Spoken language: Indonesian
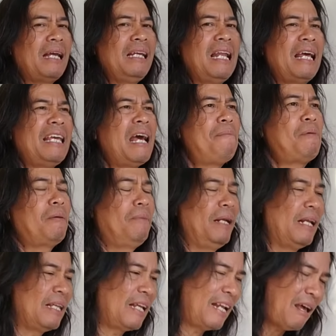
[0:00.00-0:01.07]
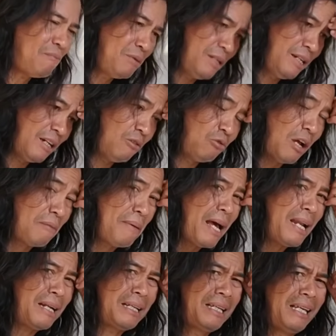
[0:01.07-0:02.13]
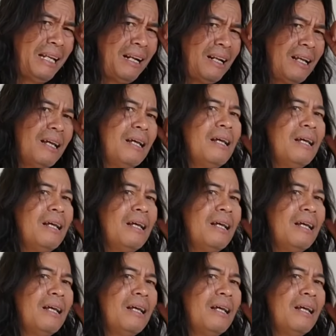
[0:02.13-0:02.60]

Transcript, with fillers: nggak ilahi apa bedanya nabi dengan tukang parkir?